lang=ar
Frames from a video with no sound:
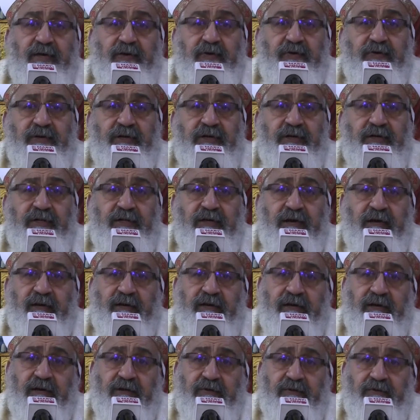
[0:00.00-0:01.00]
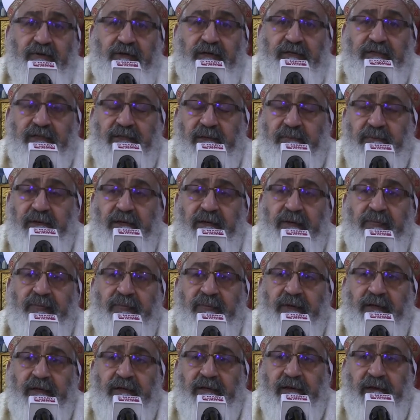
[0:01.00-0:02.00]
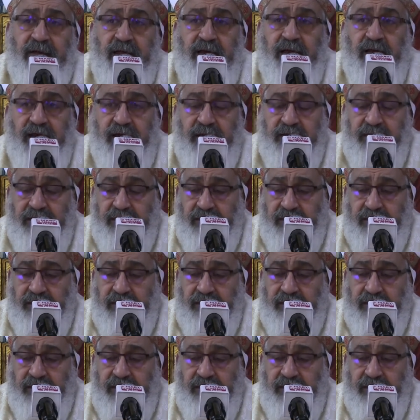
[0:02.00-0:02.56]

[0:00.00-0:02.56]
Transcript: يريد أن يقتل الصبي لا أن